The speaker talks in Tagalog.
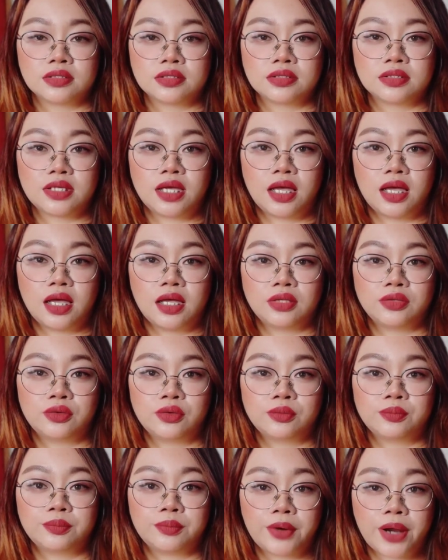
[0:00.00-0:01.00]
sa
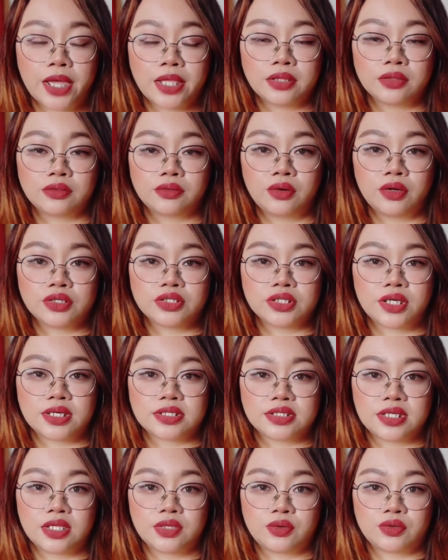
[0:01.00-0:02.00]
anong brand to tsaka
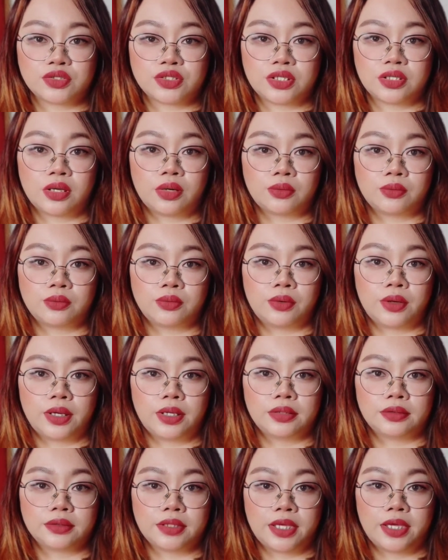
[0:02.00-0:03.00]
saan ko siya
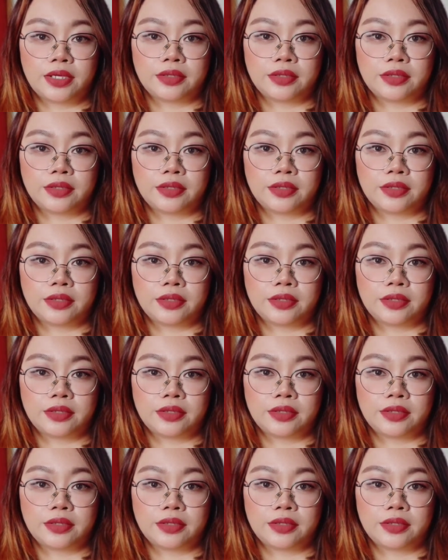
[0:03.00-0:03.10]
nakuha.